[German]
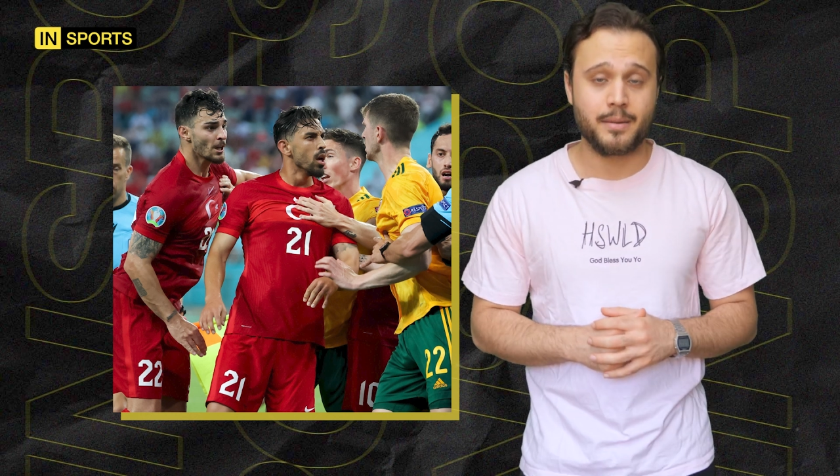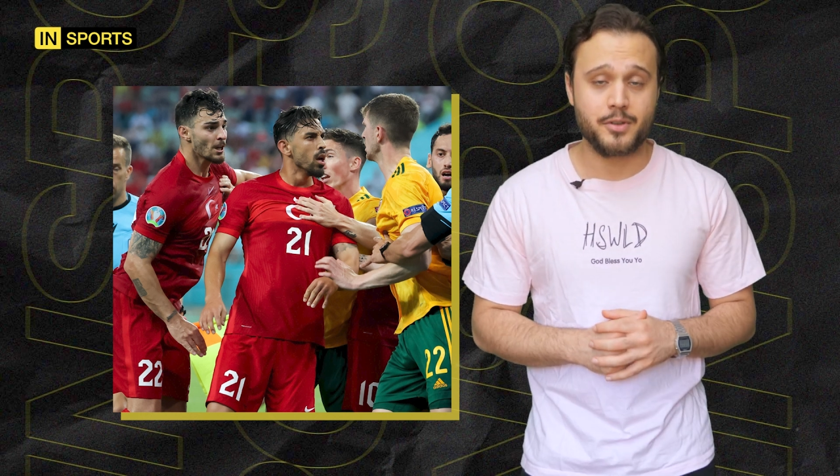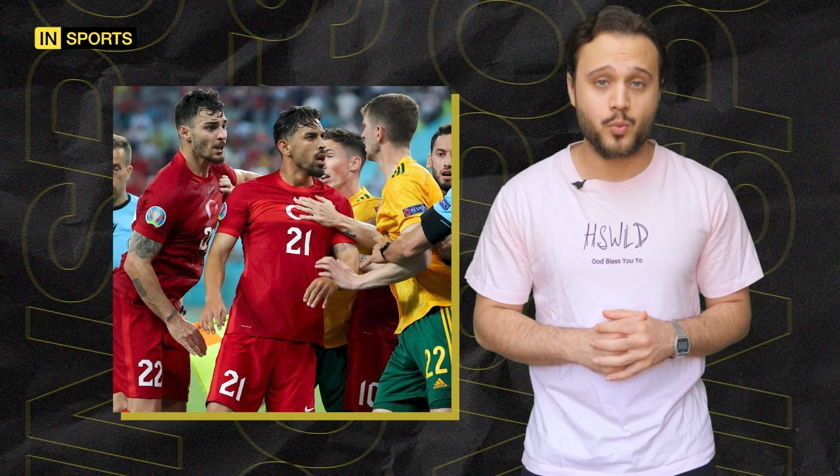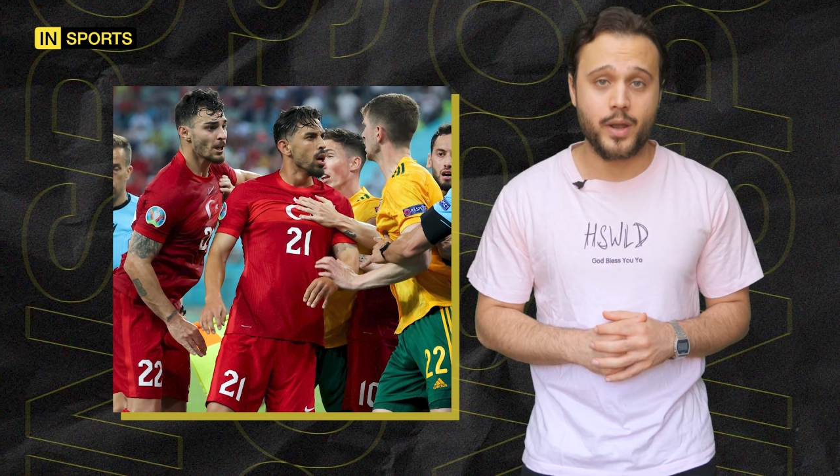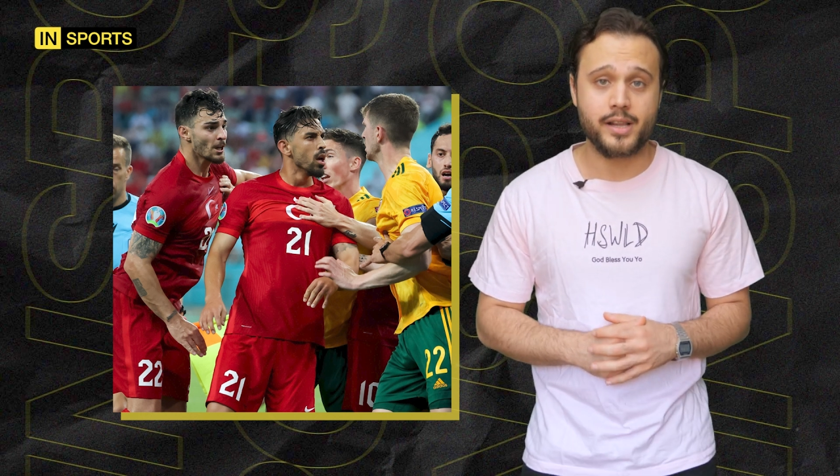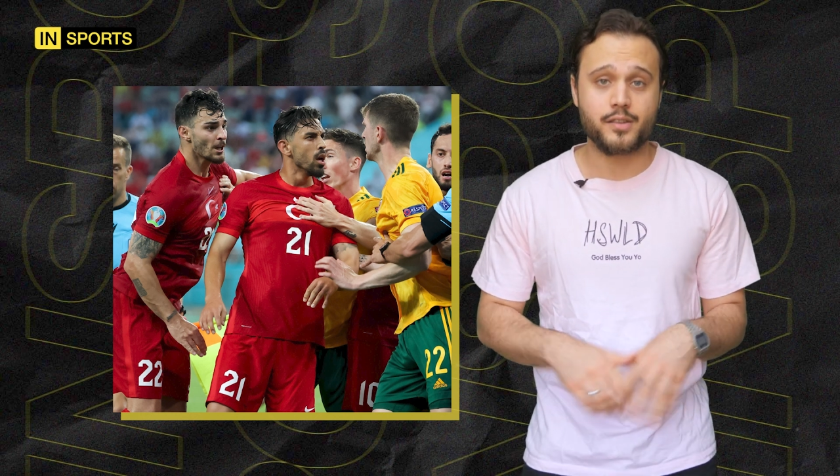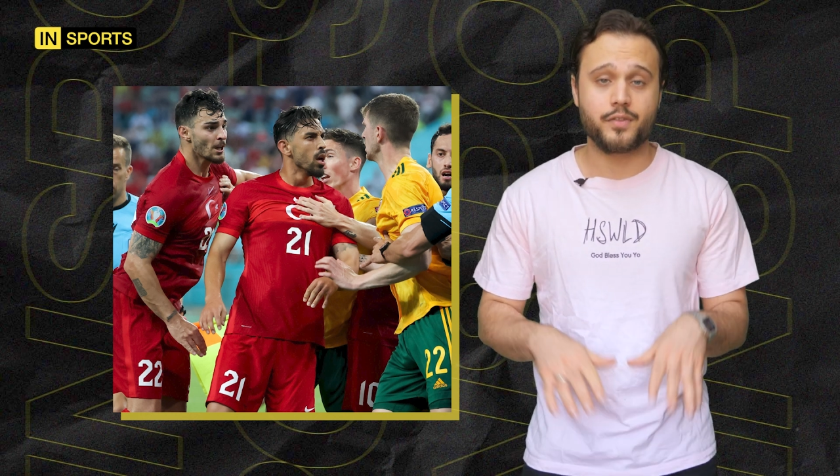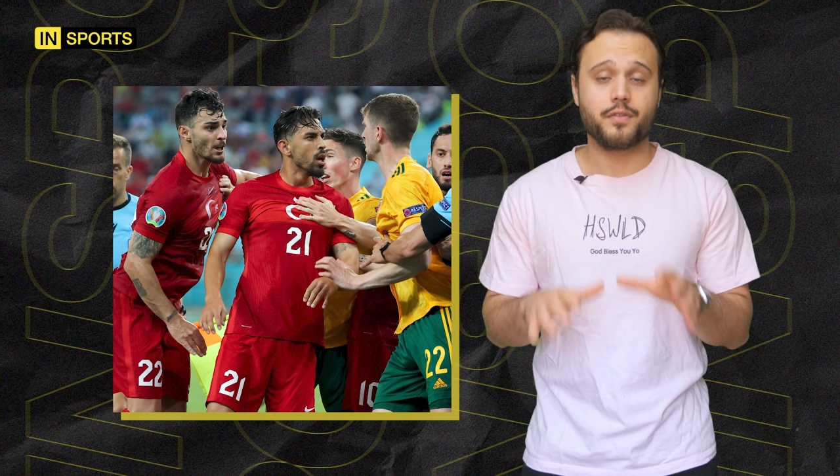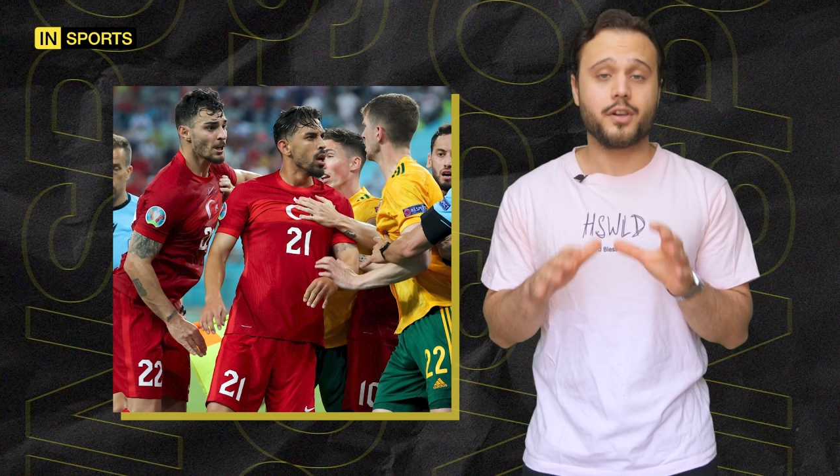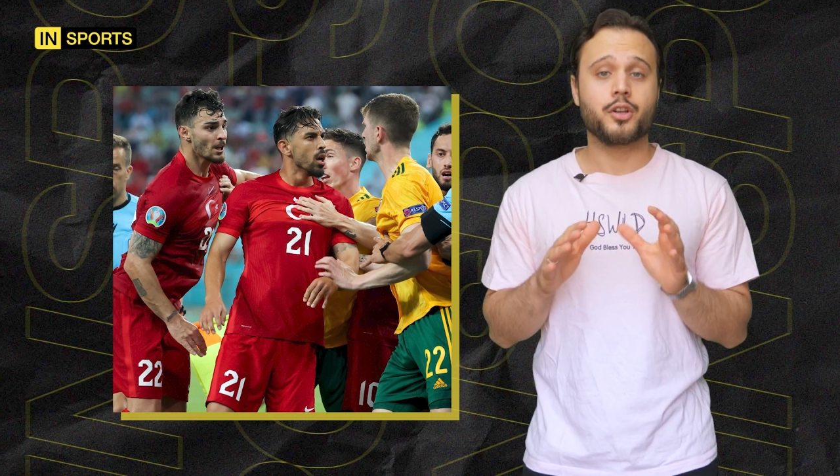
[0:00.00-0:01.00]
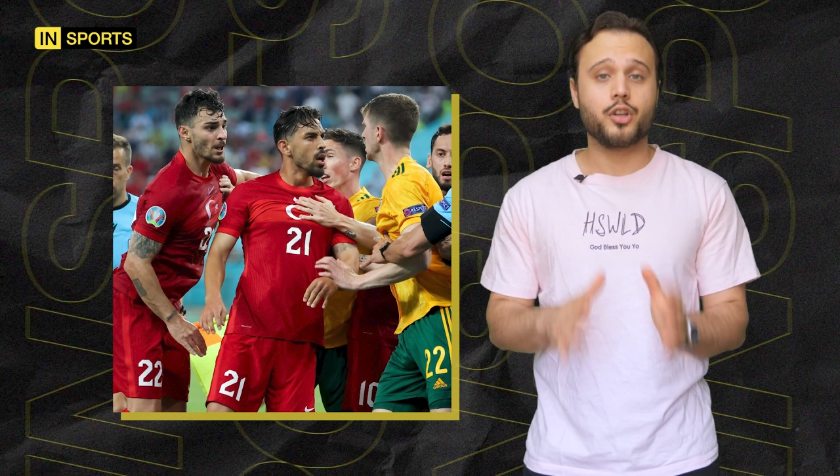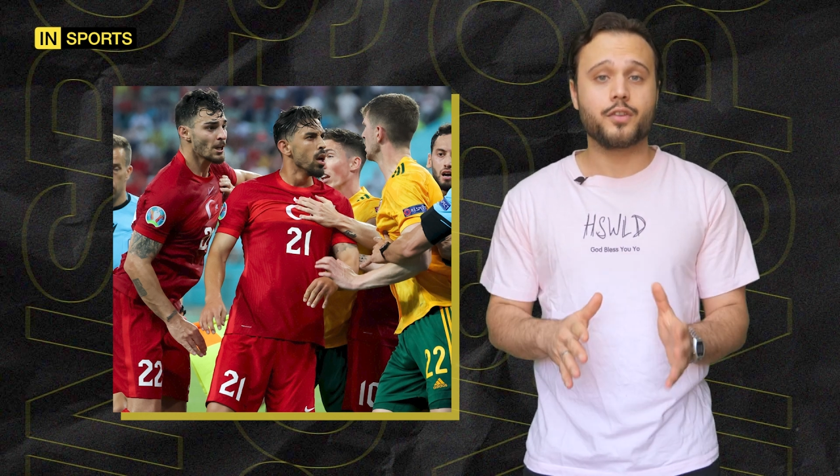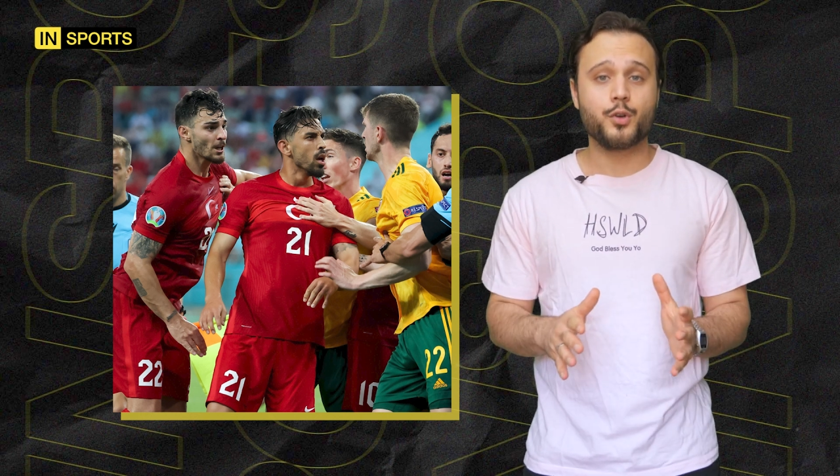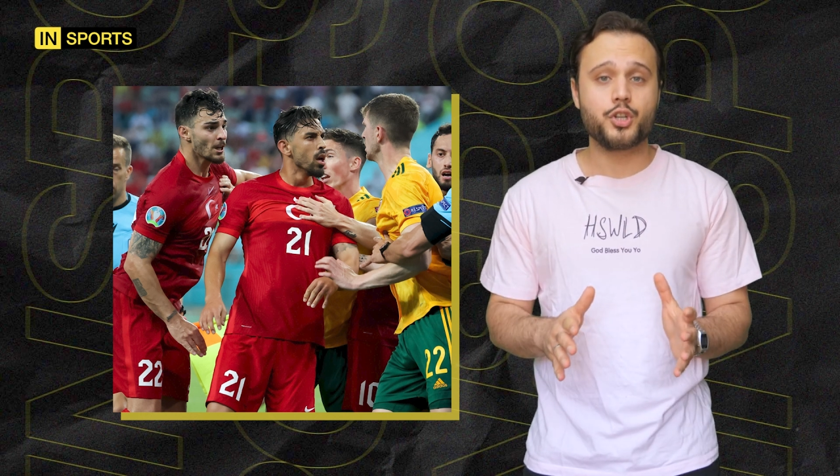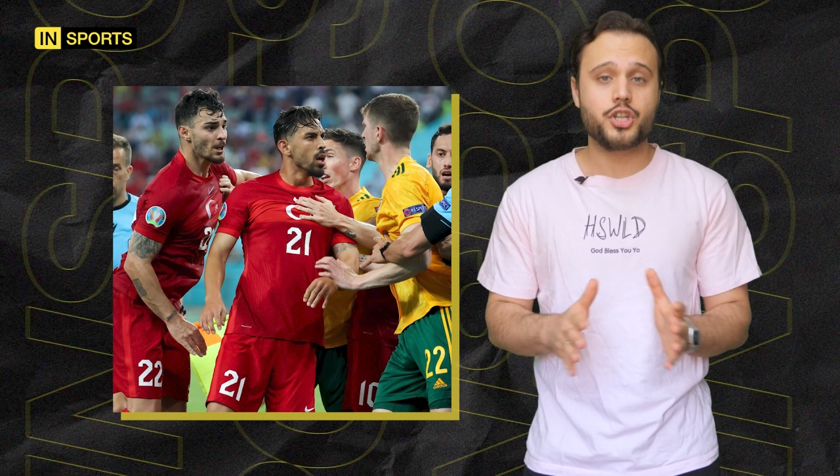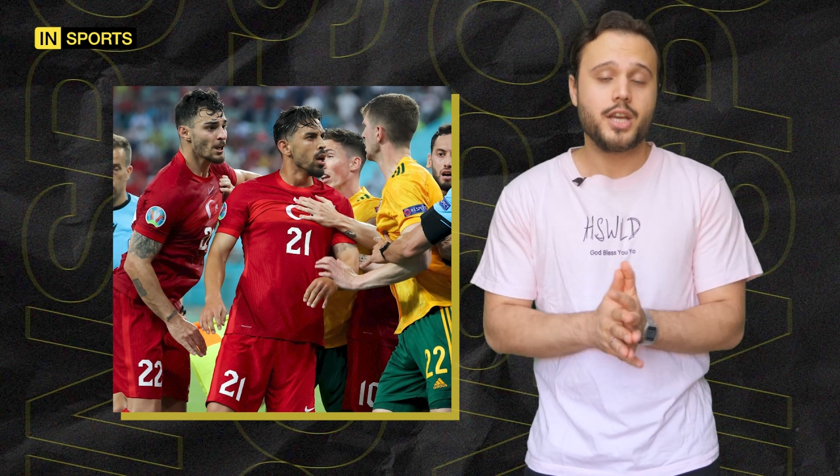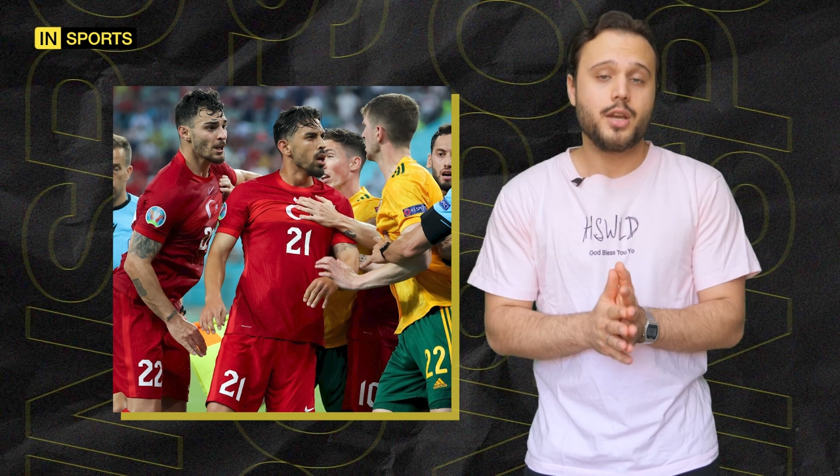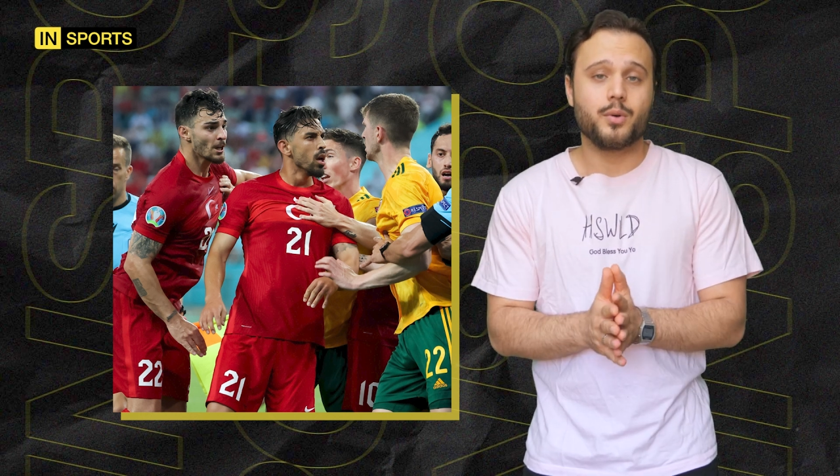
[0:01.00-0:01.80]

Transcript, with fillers: Damit Wales auf jeden Fall Glückwunsch